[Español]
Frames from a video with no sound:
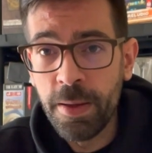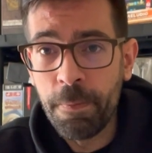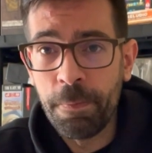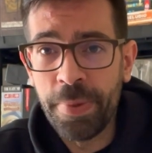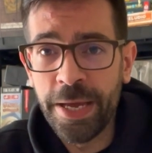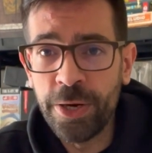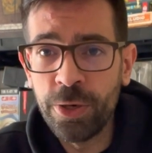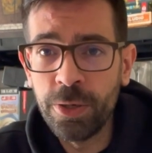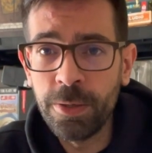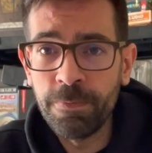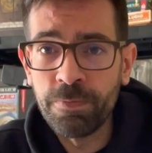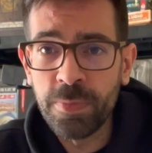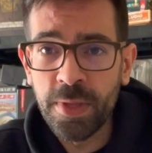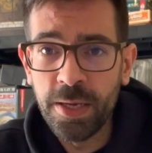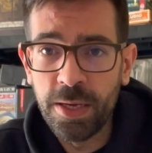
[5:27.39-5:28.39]

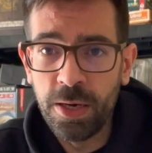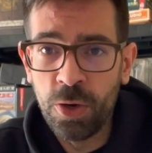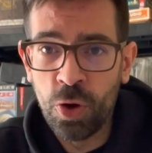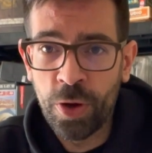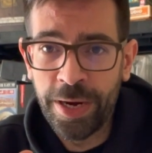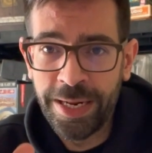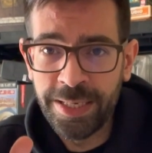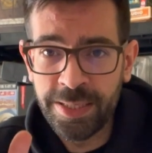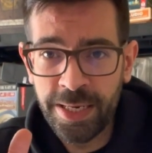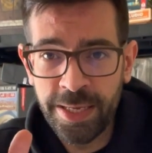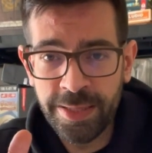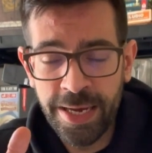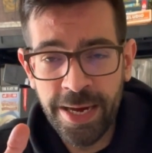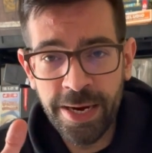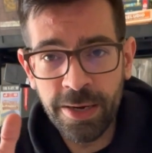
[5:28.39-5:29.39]
pero lo queréis
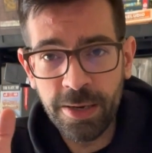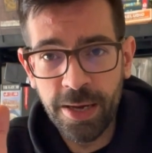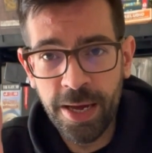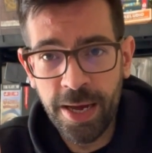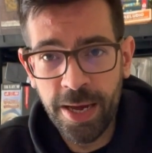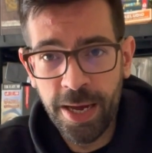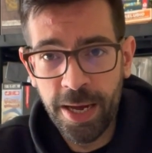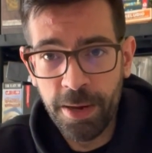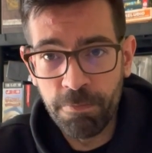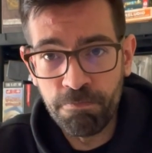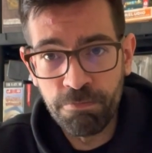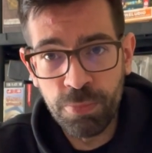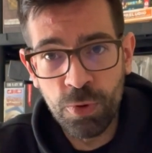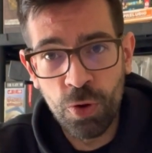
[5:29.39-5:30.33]
tratar eh,